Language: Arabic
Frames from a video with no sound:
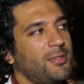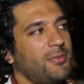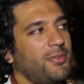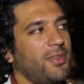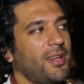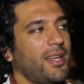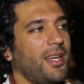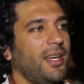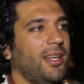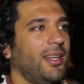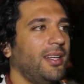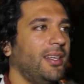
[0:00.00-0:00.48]

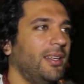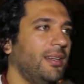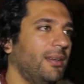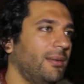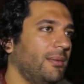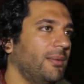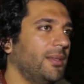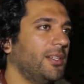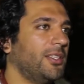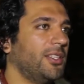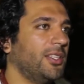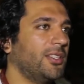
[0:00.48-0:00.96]
تتفرج على
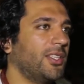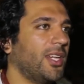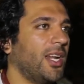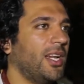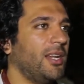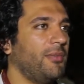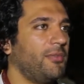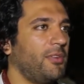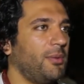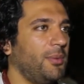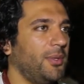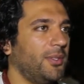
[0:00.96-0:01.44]
اللي تقدر عليه
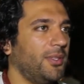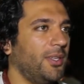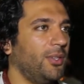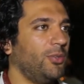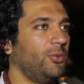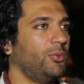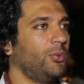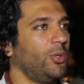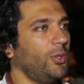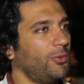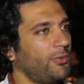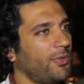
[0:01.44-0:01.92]
في رمضان
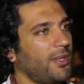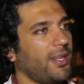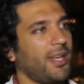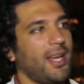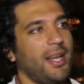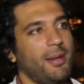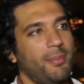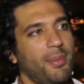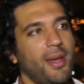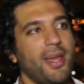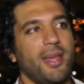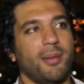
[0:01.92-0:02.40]
وتقعد تتفرج على
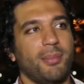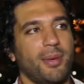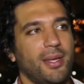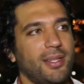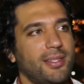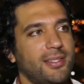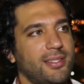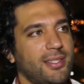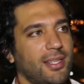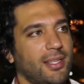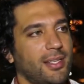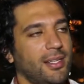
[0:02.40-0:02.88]
الباقي بقية
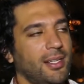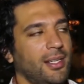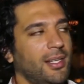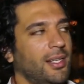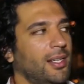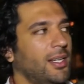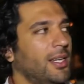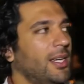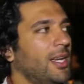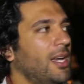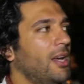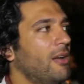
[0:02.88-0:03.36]
السنة
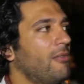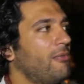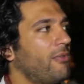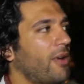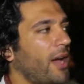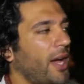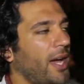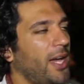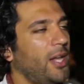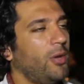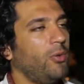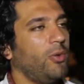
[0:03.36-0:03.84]

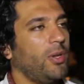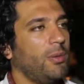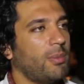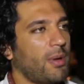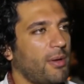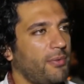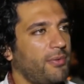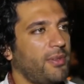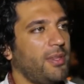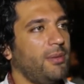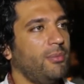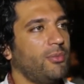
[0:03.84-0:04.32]
فحلو نبقى
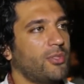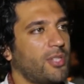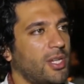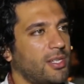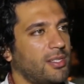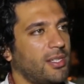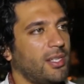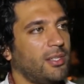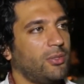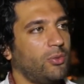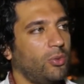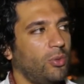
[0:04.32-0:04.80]
فيه
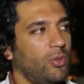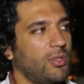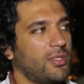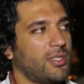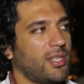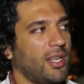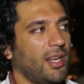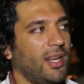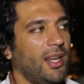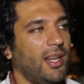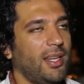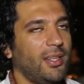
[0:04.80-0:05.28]
مسلسلات طول
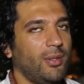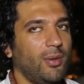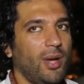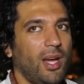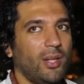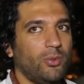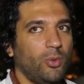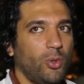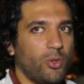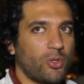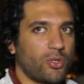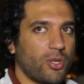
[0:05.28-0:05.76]
السنة لأن
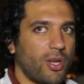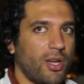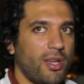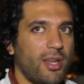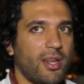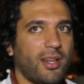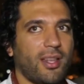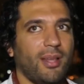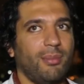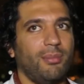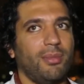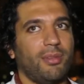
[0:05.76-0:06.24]
الواحد وهو صغير
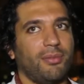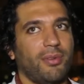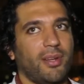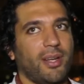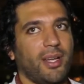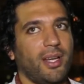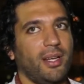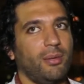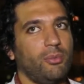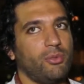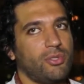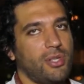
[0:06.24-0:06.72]
كان بيتفرج
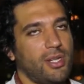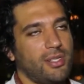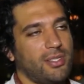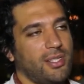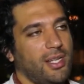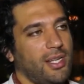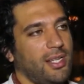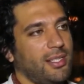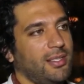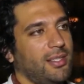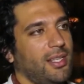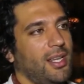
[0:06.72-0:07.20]
على
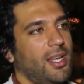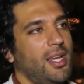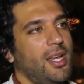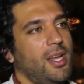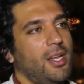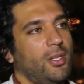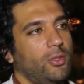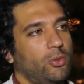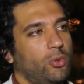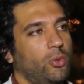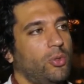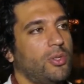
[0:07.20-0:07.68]
مسلسلات
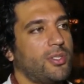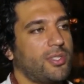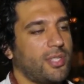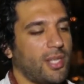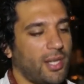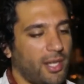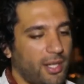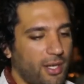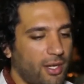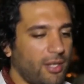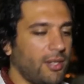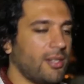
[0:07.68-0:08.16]
طول
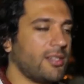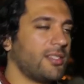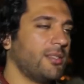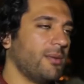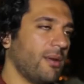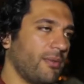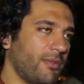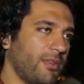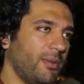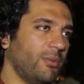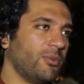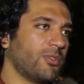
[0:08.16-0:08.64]
السنة يخلص
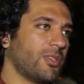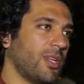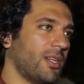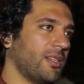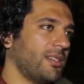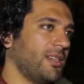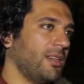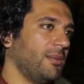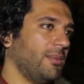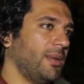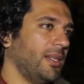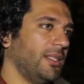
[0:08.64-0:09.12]
يبقى فيه
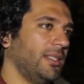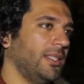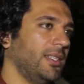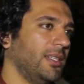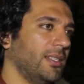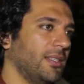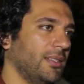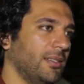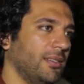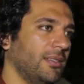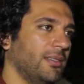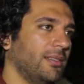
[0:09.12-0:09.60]
مسلسل بعديه
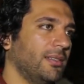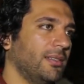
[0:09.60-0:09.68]
يعني.